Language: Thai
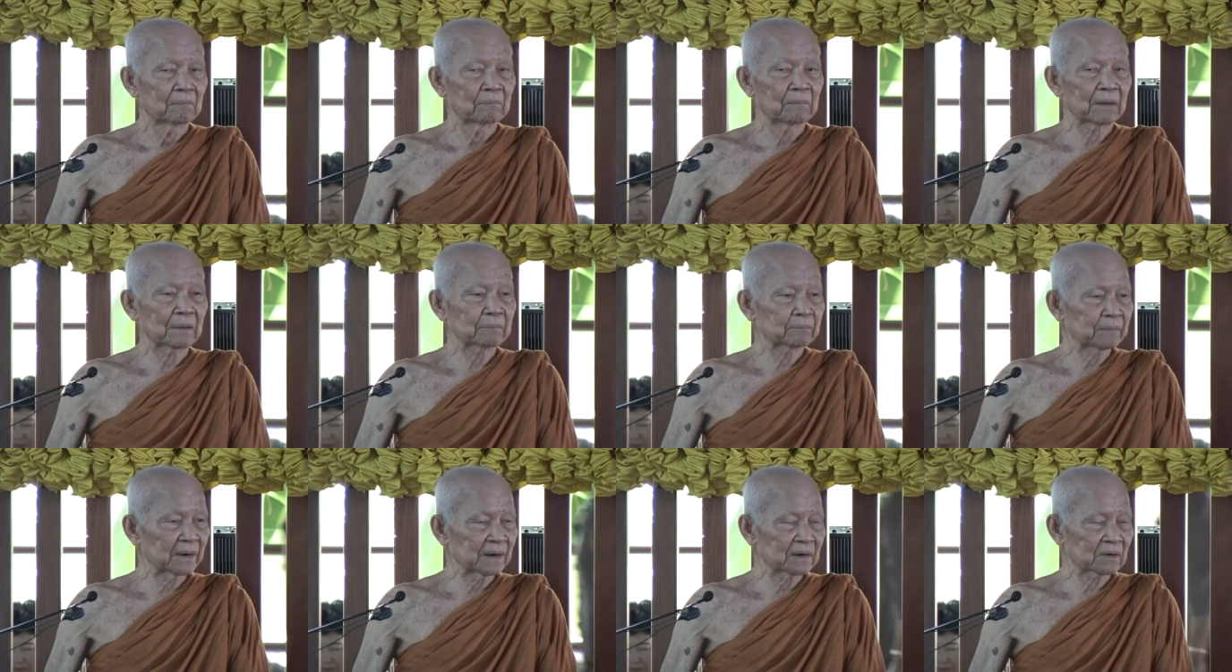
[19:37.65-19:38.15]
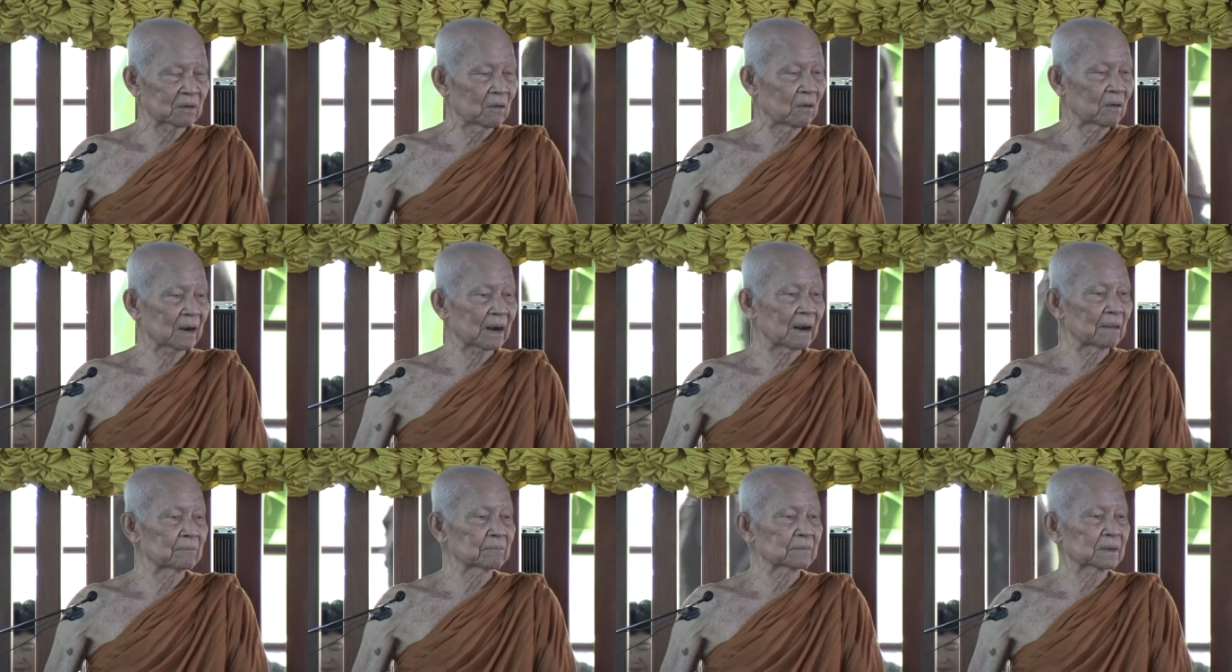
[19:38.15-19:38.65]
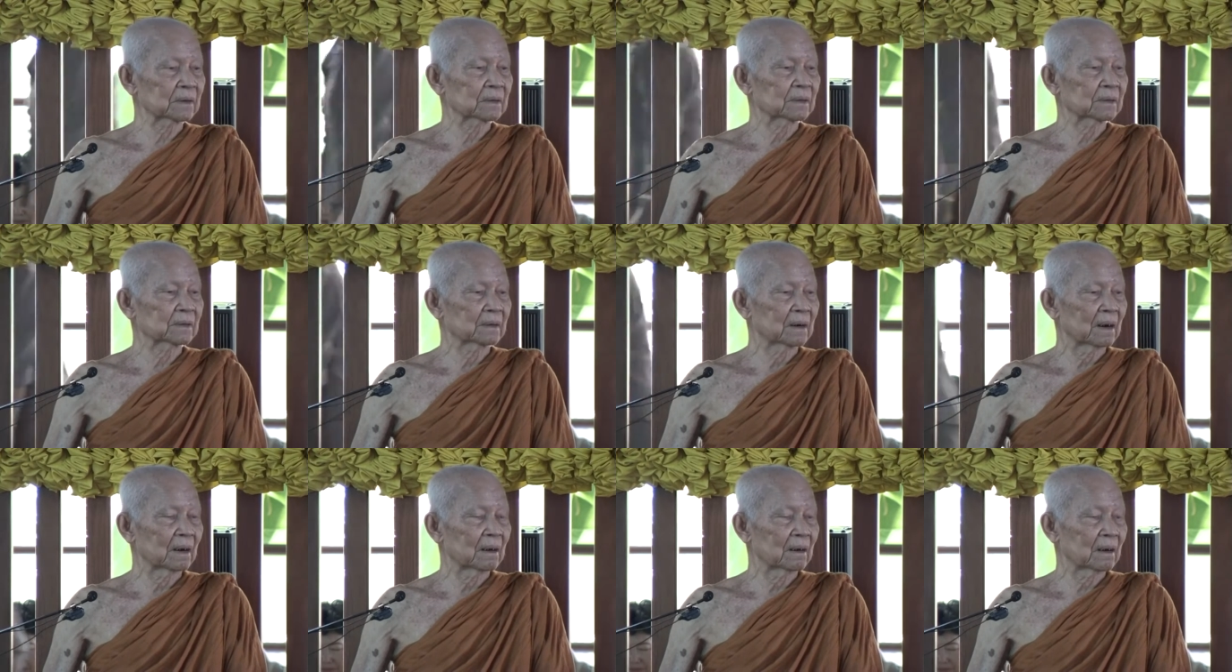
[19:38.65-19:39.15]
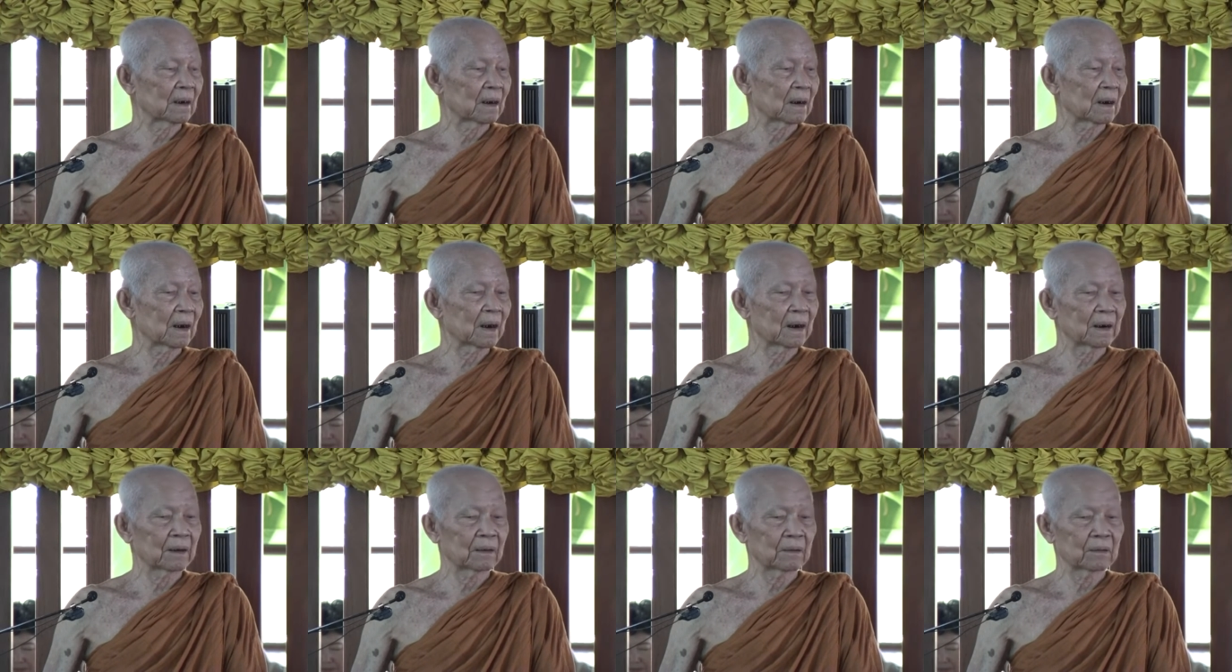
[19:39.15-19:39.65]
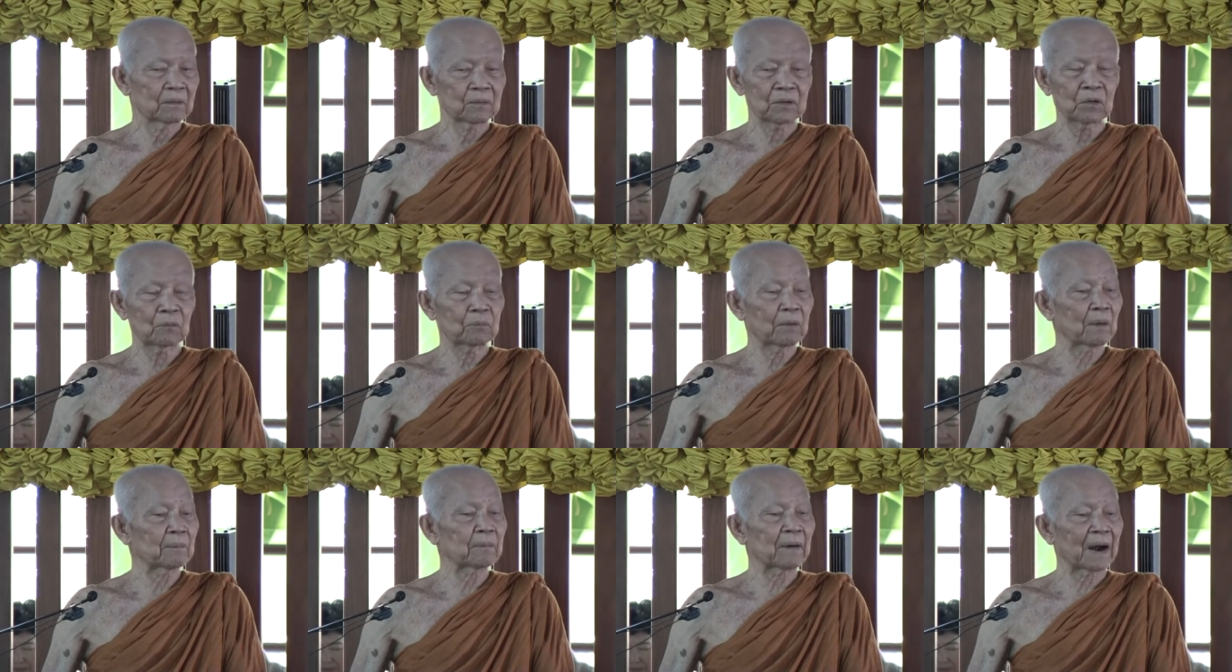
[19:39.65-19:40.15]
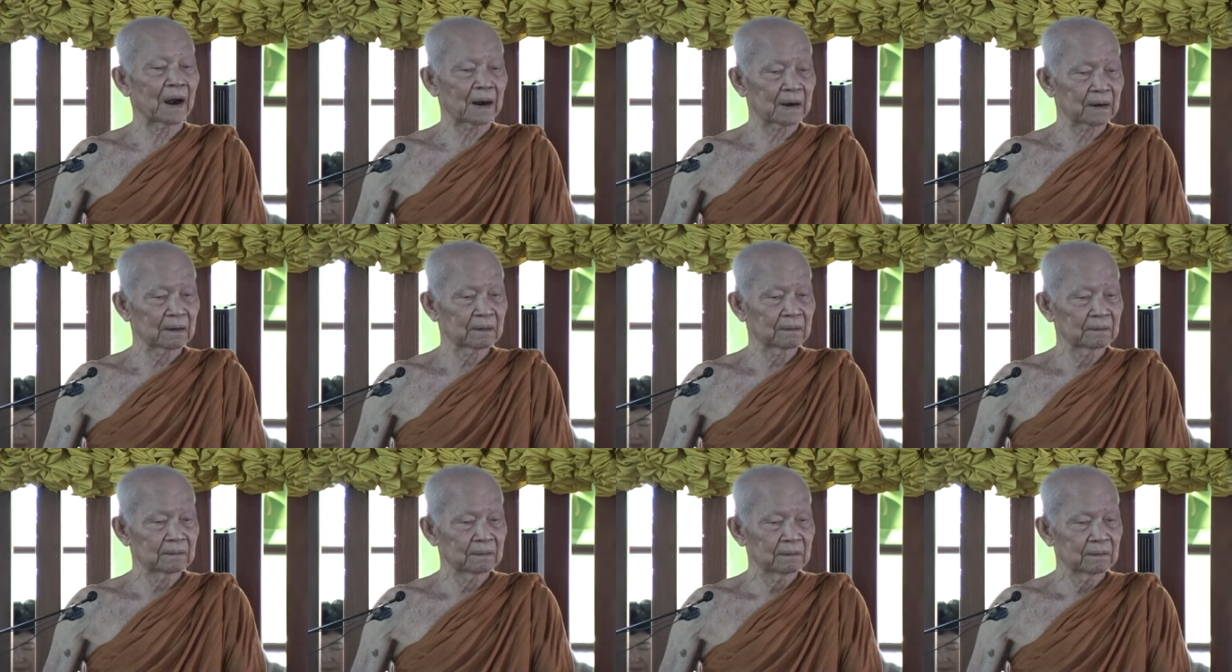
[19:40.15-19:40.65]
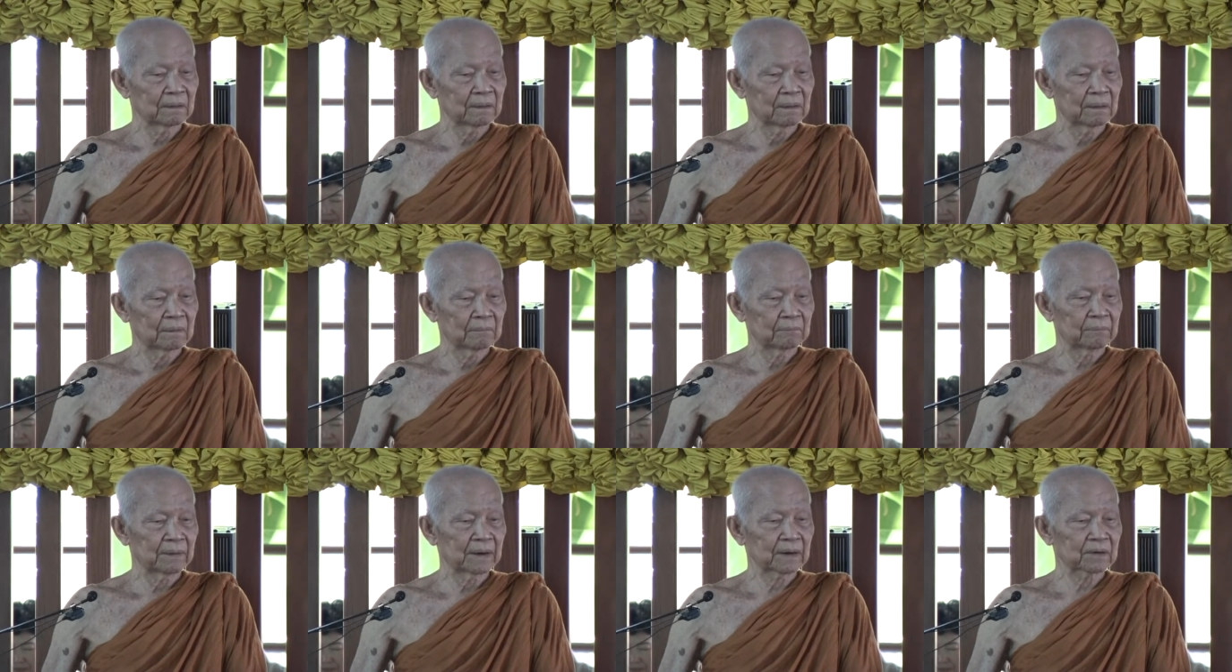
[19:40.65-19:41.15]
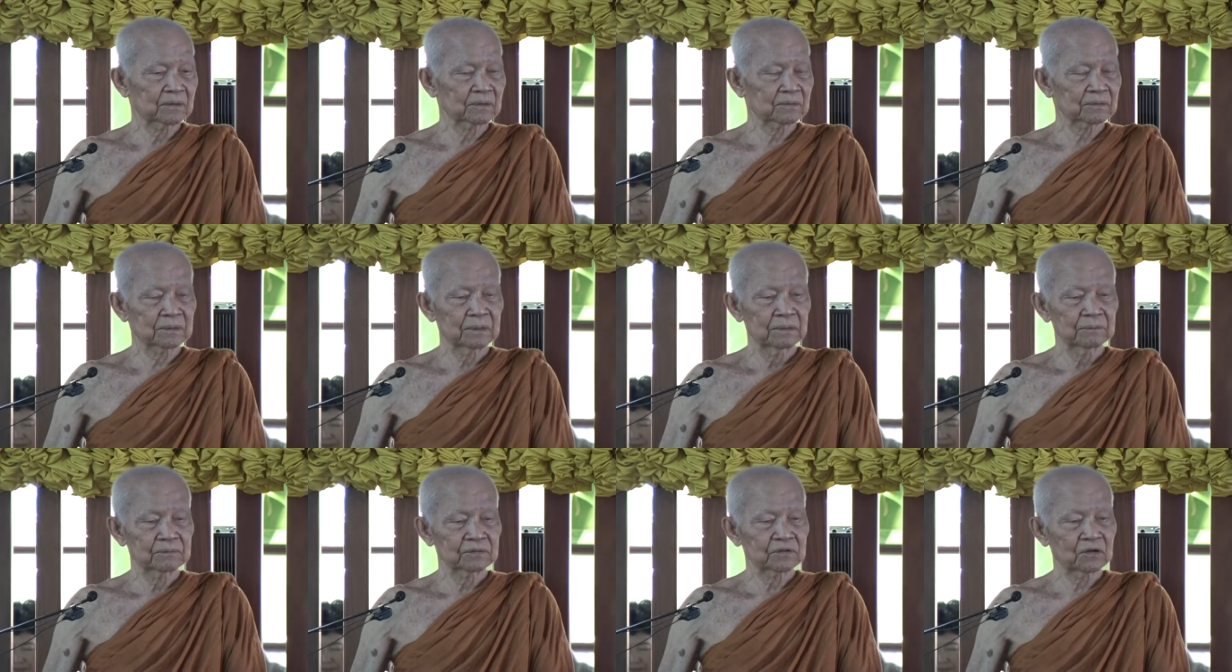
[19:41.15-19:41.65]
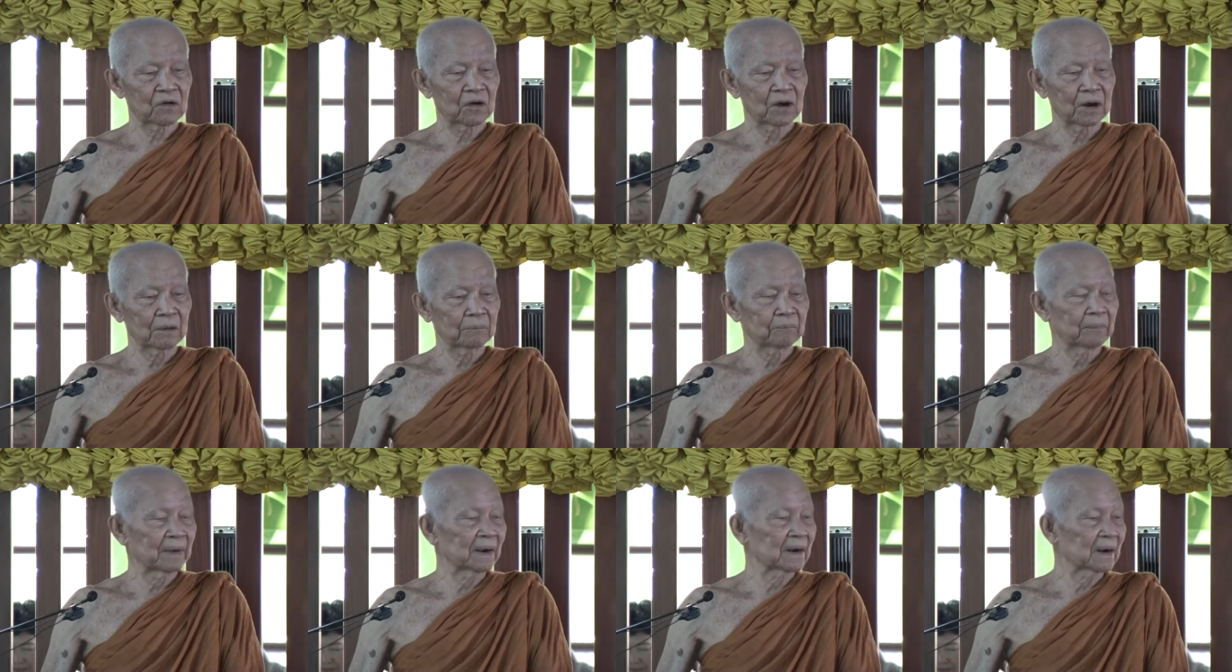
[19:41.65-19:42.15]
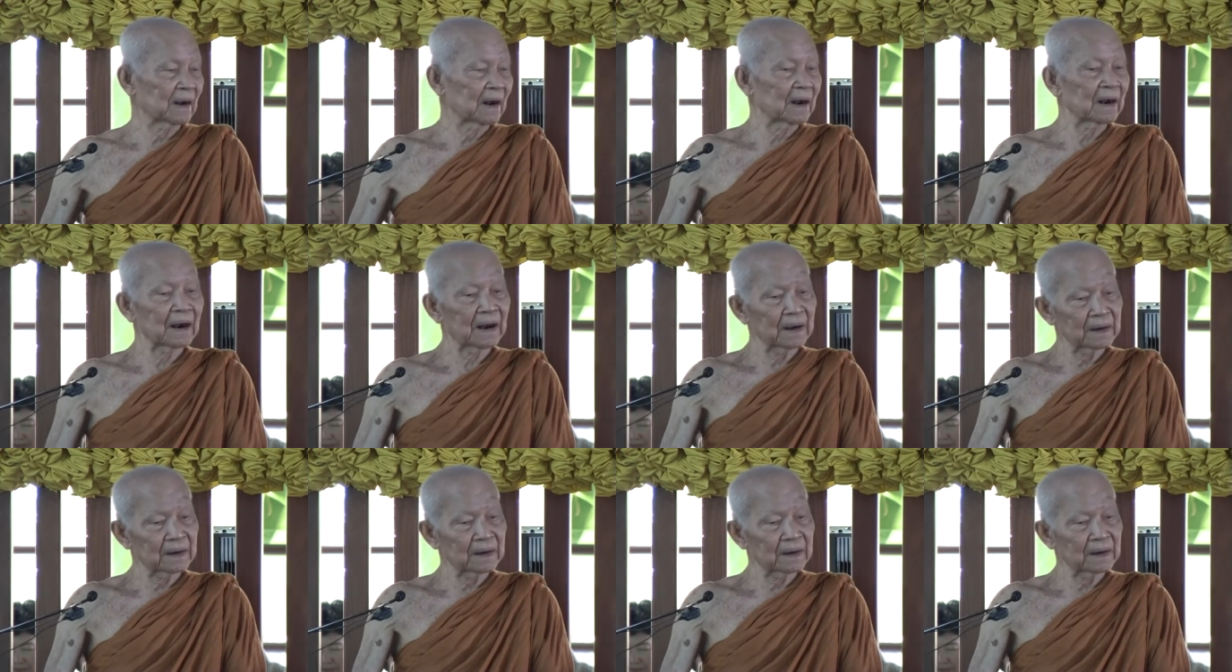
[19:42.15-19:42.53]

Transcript: มันเป็นทองคำอะไรรูปพรรณเป็นสร้อยเป็นอะไร